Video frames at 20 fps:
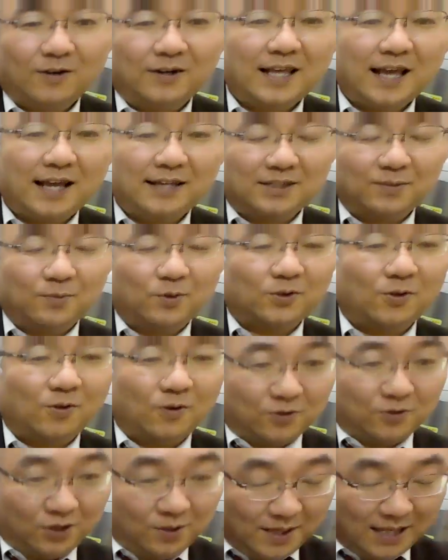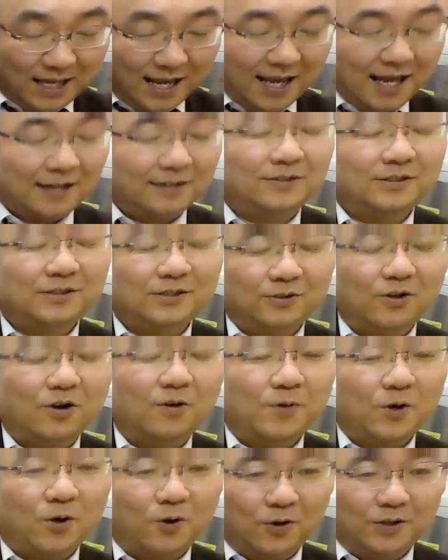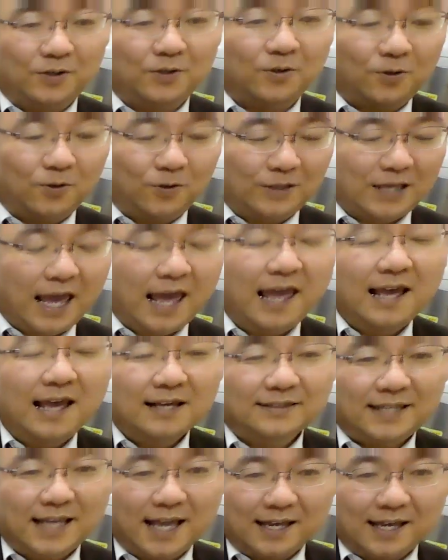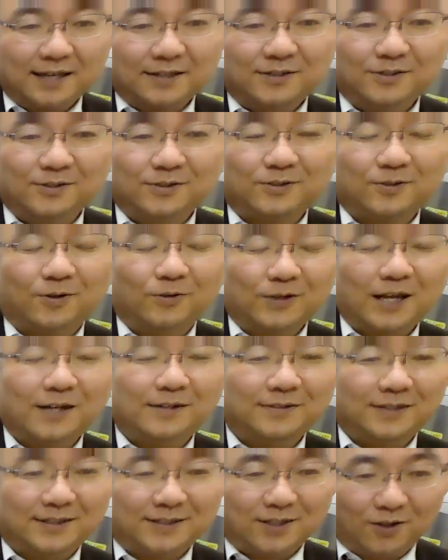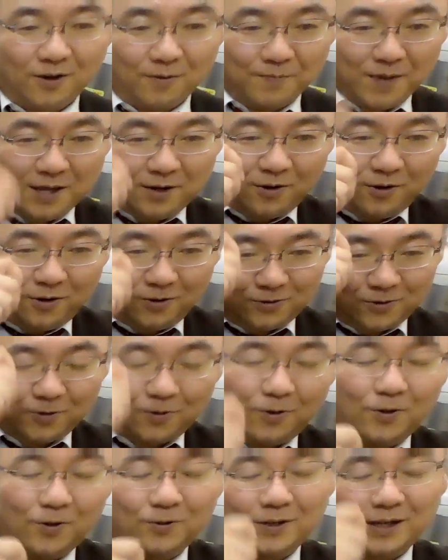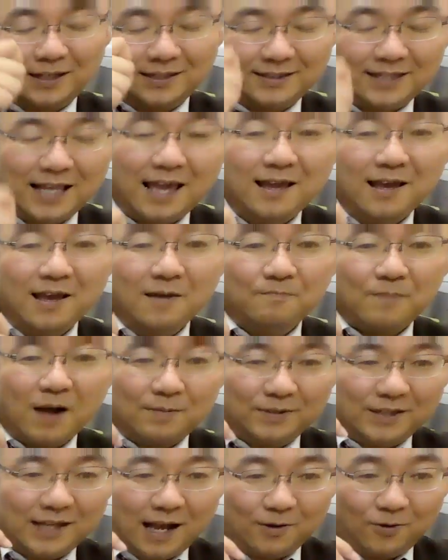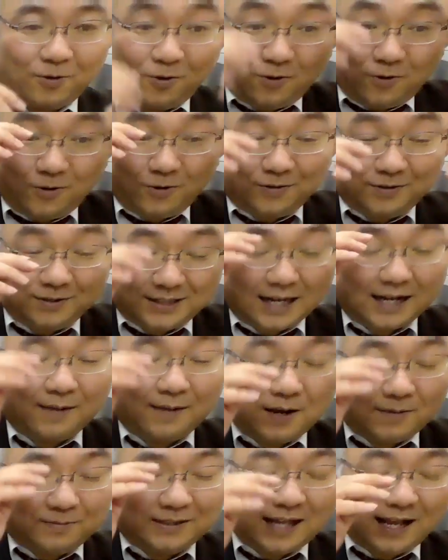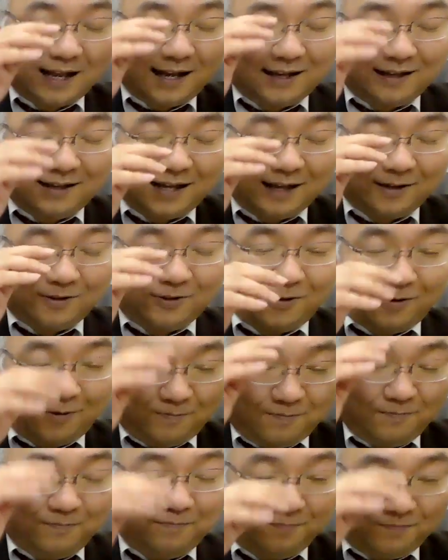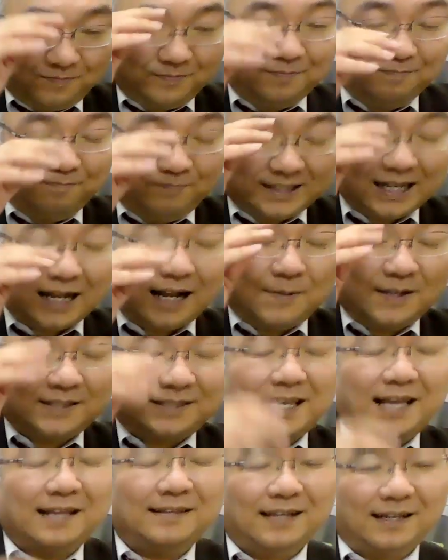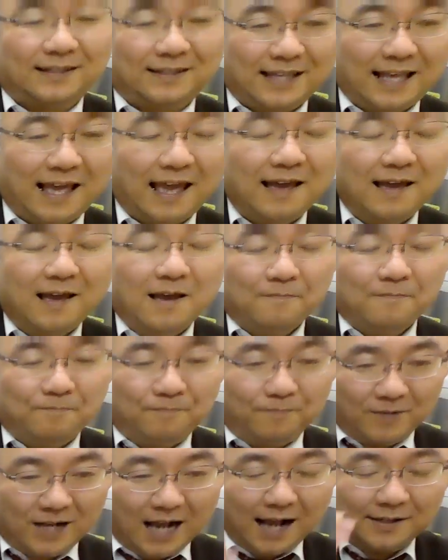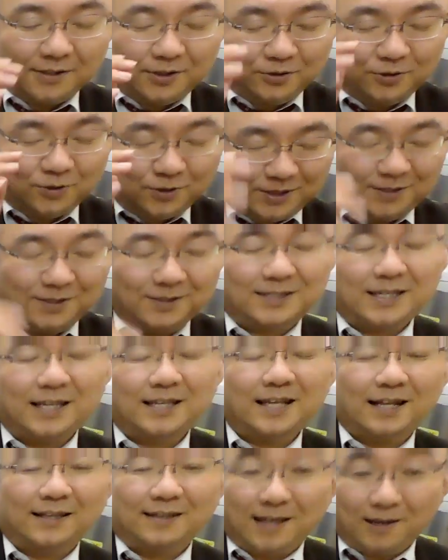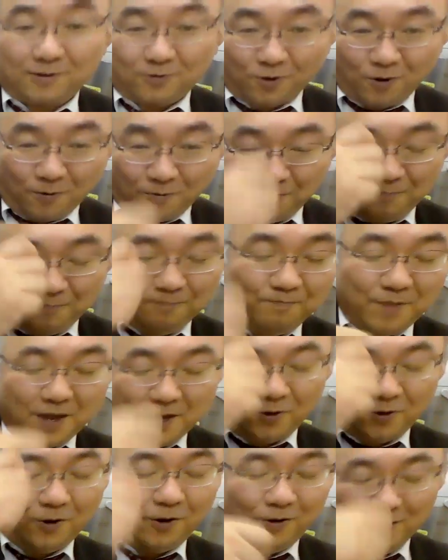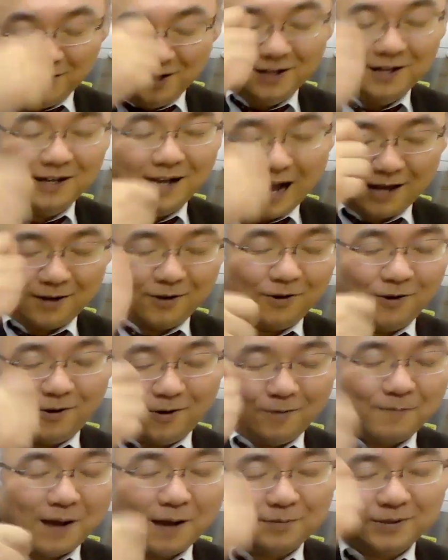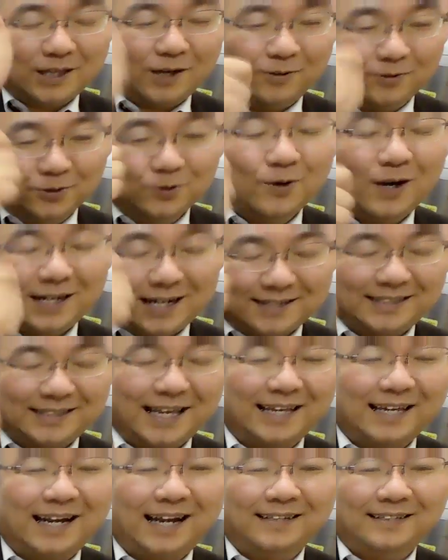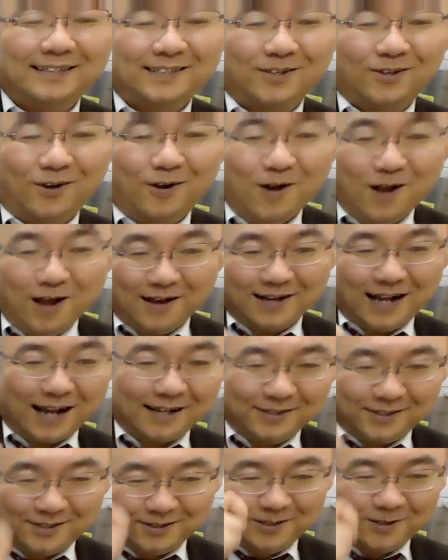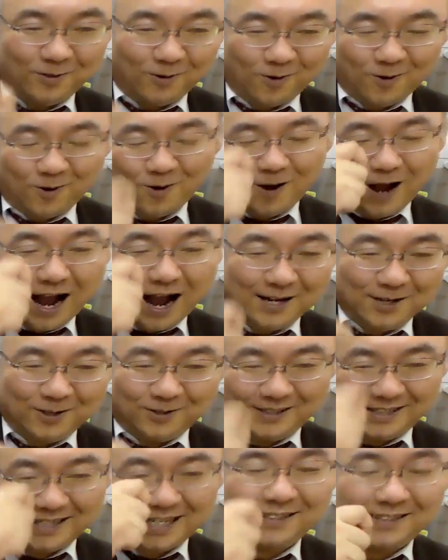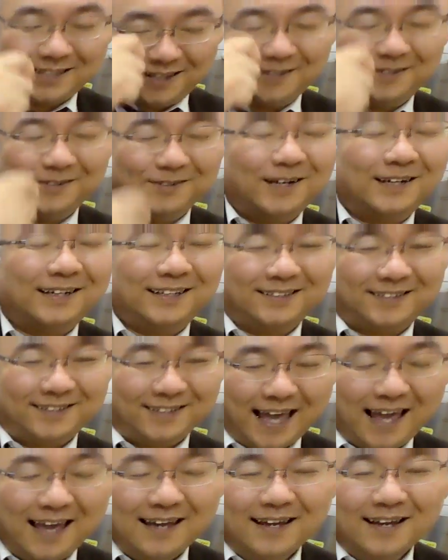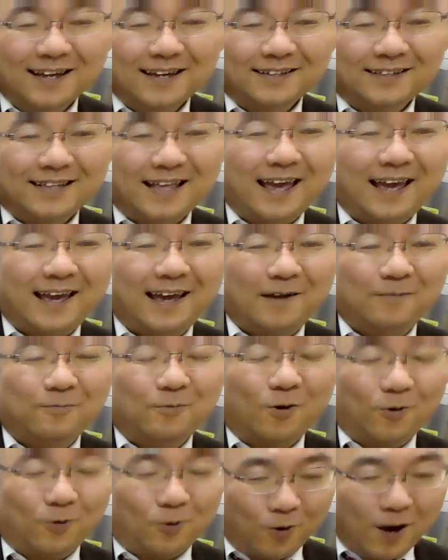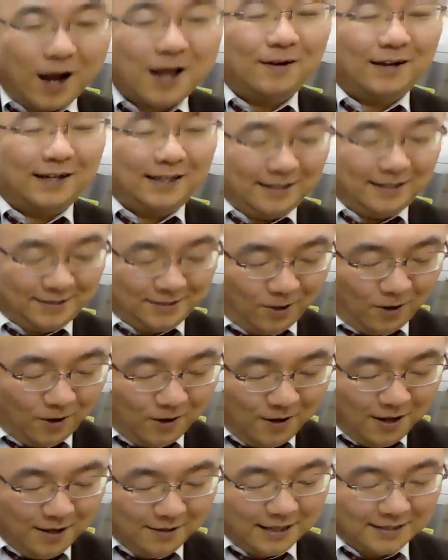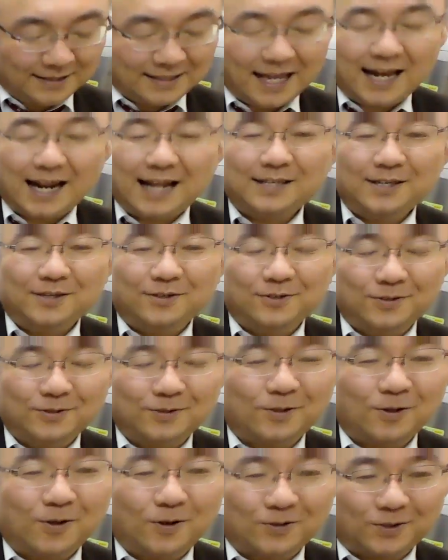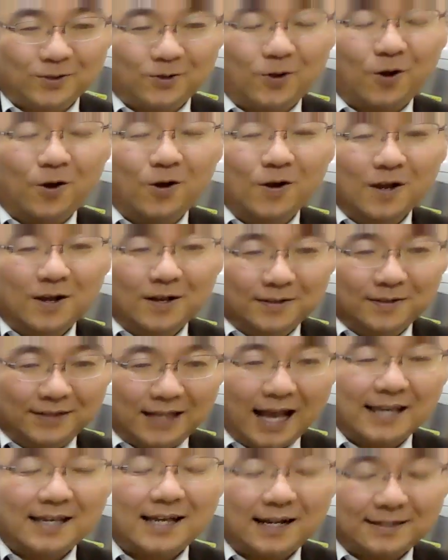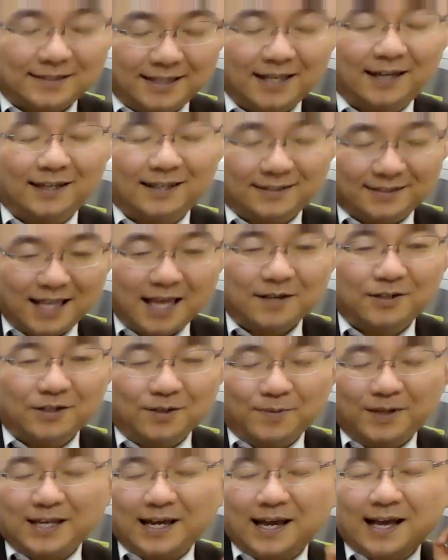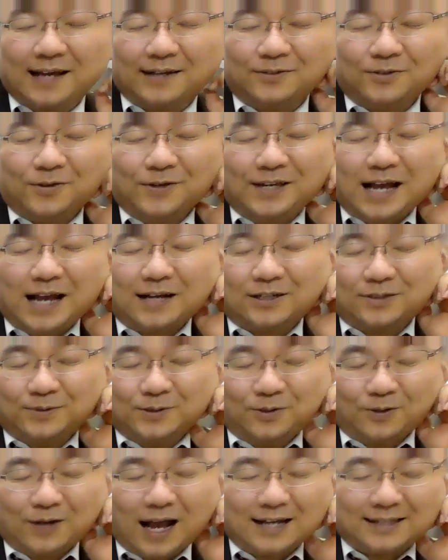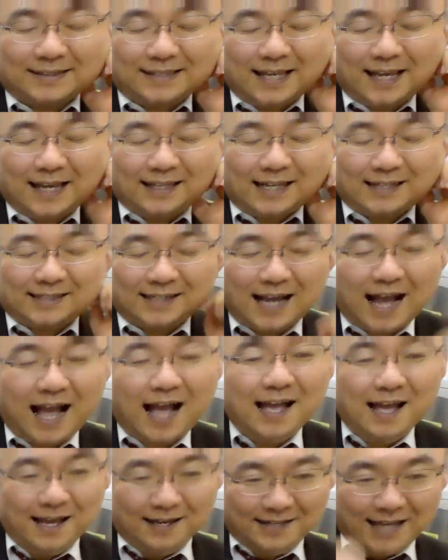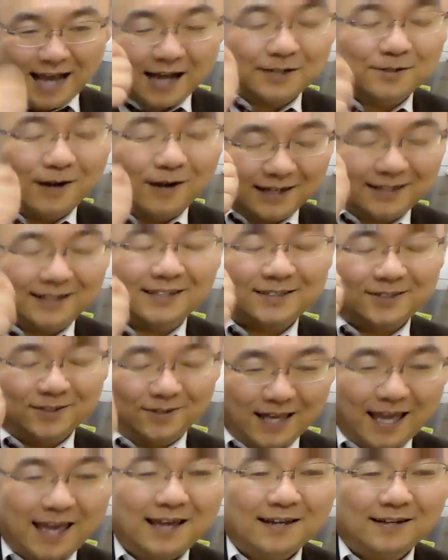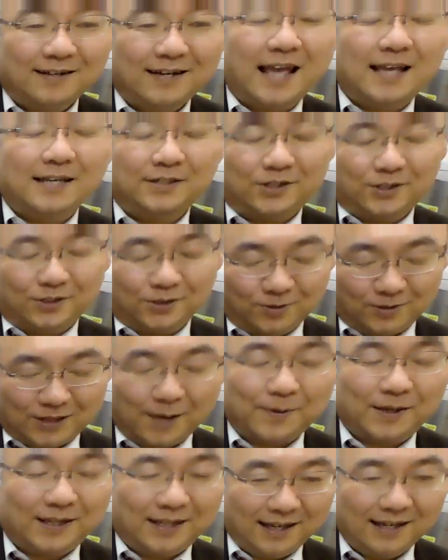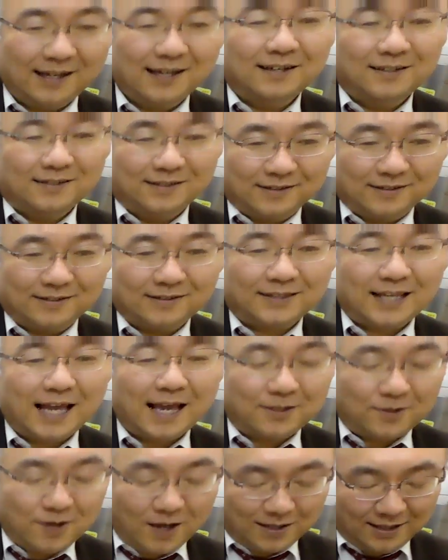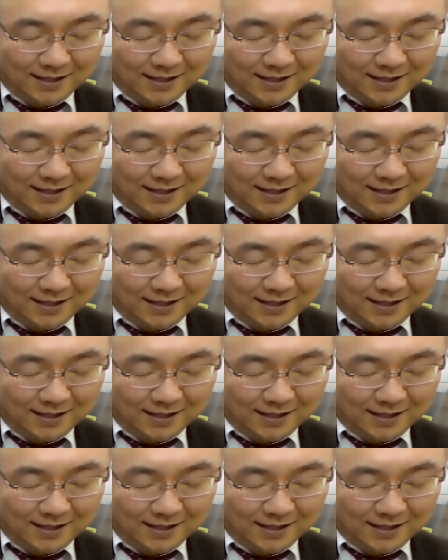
これで地元の久留米大学の病院の方で整形手術を受けるんですけど目のところとかですねまぶたがこう逆まぶたあの逆まつげになって眼球を傷つけたんでこう目をあのまぶたを縫わなくちゃいけないんですけど眼球にこう針を近づけてくるわけですねでもう怖いわけですよでさらに言うとその大学生がですね久留米大学の医学部の学生たちがやるわけですよね練習のために。うん、最初